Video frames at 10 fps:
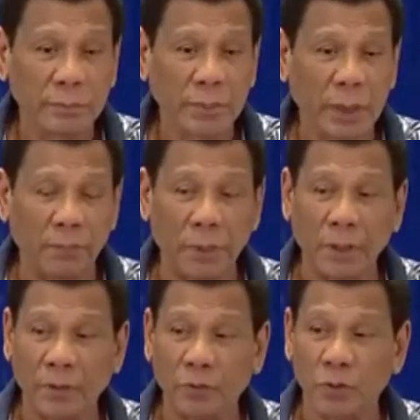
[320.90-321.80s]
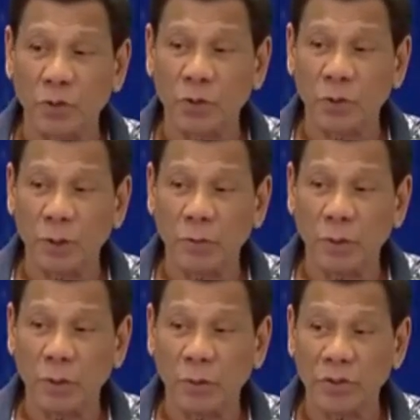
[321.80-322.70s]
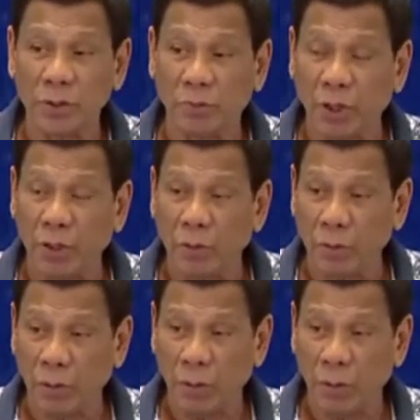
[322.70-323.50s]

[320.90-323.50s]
apparatus was in Bicol.